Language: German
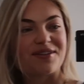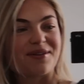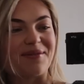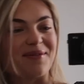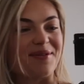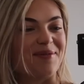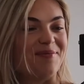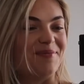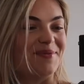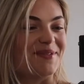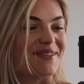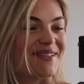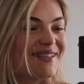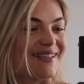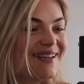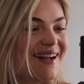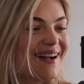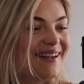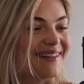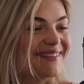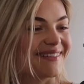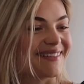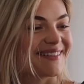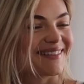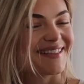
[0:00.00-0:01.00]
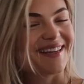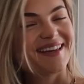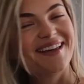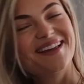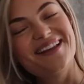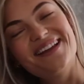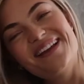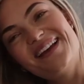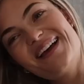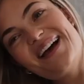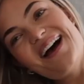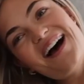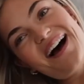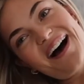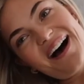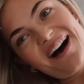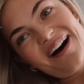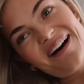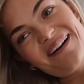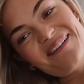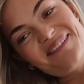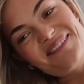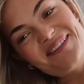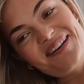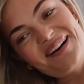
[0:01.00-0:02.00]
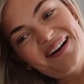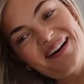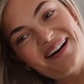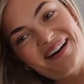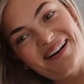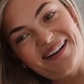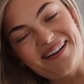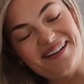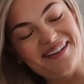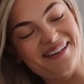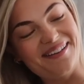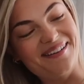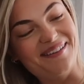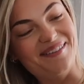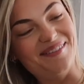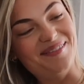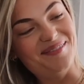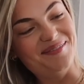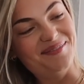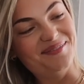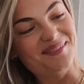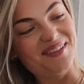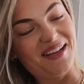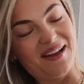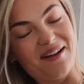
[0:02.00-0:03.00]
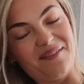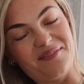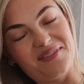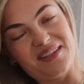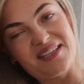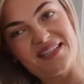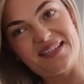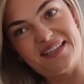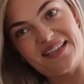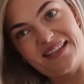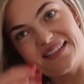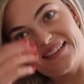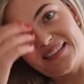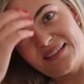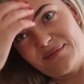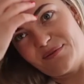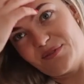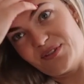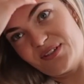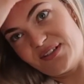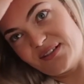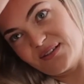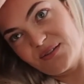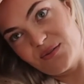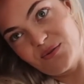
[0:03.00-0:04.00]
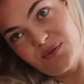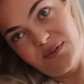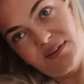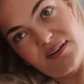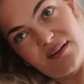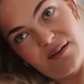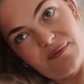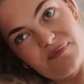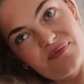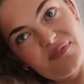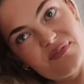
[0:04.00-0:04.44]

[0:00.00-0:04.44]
Ich habe ein bisschen Angst. Aber ähm, ja, ich gehe jetzt eben schnell zu ihr.